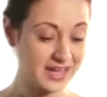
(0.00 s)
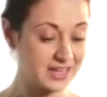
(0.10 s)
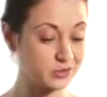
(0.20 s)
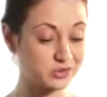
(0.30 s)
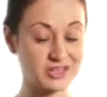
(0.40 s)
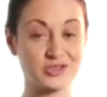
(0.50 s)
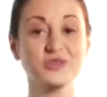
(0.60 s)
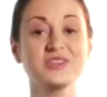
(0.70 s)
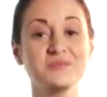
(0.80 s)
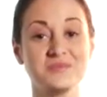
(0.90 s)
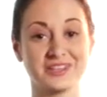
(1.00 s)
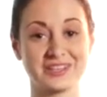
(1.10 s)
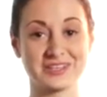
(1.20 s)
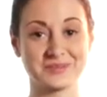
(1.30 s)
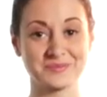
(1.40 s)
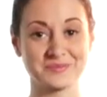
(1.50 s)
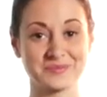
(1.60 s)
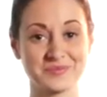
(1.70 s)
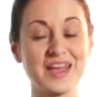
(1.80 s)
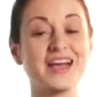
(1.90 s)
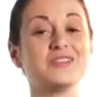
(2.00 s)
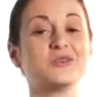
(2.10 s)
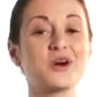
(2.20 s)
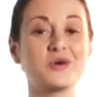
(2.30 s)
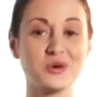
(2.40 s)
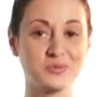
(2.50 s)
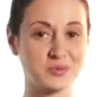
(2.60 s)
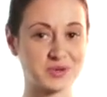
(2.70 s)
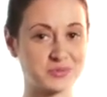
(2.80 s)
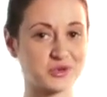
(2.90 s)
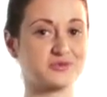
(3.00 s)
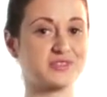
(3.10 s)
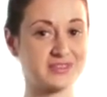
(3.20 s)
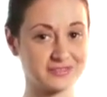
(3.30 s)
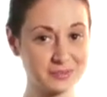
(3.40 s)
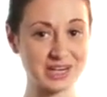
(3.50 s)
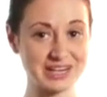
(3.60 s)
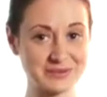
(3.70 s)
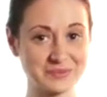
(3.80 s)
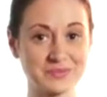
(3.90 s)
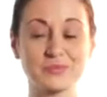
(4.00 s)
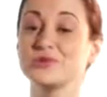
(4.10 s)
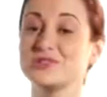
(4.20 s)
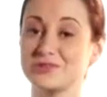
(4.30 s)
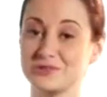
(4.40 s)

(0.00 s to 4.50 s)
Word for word: и утонченный белый. Но какой бы прибор вы ни выбрали, будьте